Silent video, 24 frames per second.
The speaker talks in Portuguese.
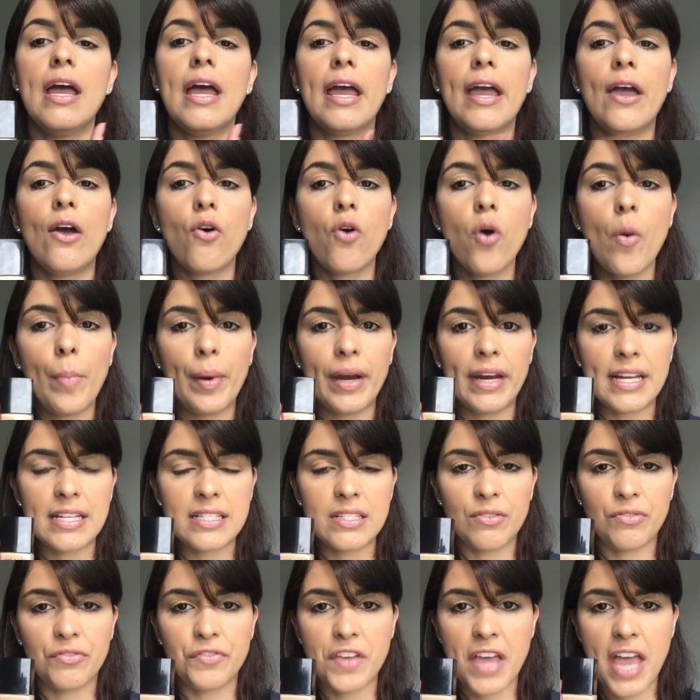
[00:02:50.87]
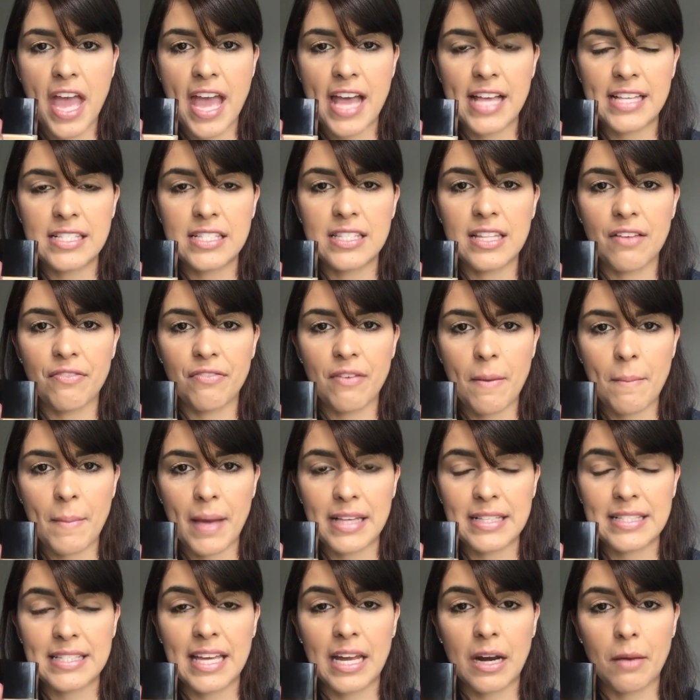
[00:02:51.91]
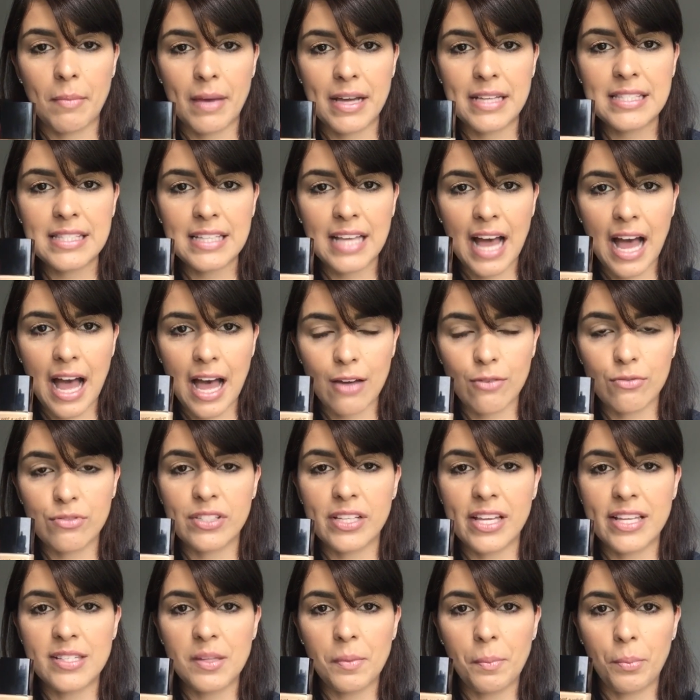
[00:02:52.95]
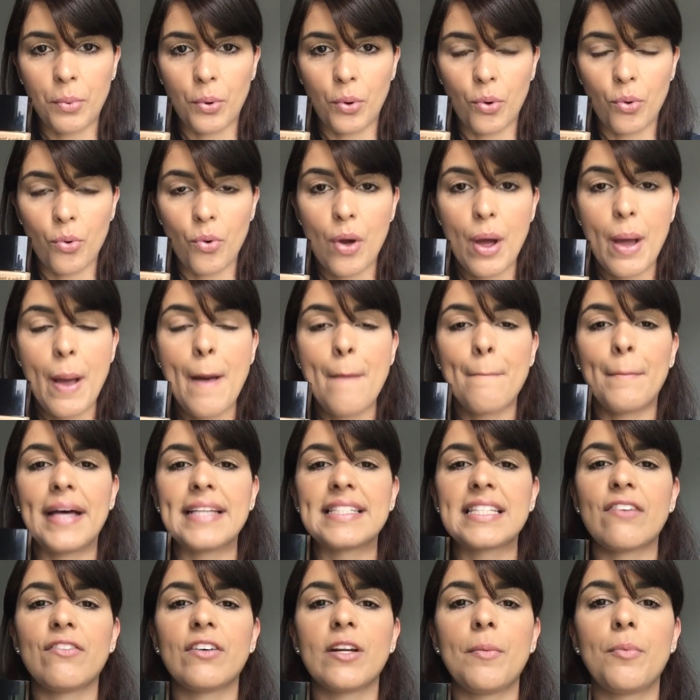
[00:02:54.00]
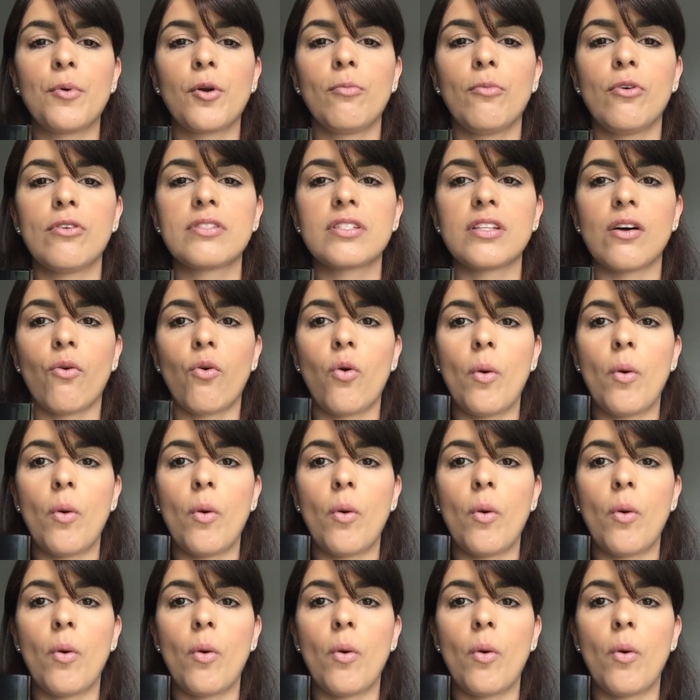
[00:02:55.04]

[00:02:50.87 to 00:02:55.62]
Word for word: Eu comprei na CVS, na farmácia que era mais caro, seis e pouco, mas estava na promoção.